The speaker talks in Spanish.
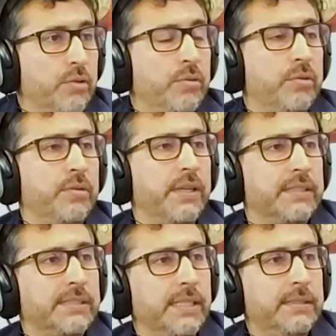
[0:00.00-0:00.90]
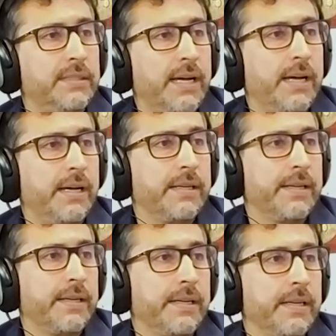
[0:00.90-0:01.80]
no exista
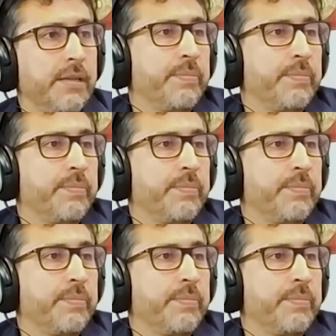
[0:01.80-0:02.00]
eh,